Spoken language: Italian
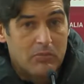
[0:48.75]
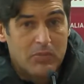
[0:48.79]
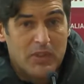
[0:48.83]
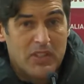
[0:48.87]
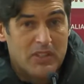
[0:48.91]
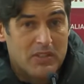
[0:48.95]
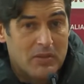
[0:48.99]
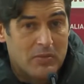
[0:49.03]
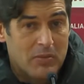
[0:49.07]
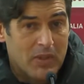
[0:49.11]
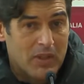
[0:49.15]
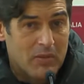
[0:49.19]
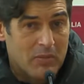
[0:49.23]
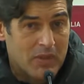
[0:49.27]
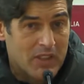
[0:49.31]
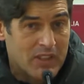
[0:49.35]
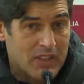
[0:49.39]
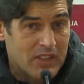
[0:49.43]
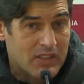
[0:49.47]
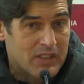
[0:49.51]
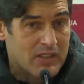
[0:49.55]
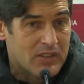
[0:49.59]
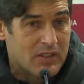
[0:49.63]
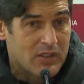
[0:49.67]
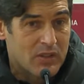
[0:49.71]
principalmente
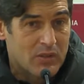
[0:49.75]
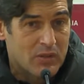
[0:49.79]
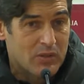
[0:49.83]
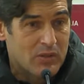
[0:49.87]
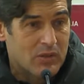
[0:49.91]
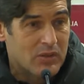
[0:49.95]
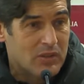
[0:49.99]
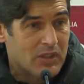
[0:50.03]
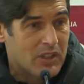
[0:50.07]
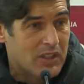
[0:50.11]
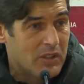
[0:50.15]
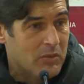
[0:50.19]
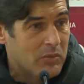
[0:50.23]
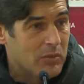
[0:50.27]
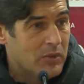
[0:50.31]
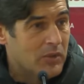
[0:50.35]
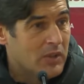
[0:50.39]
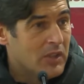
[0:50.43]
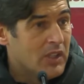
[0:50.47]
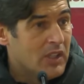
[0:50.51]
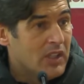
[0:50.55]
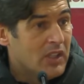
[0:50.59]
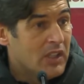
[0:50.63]
nel secondo tempo,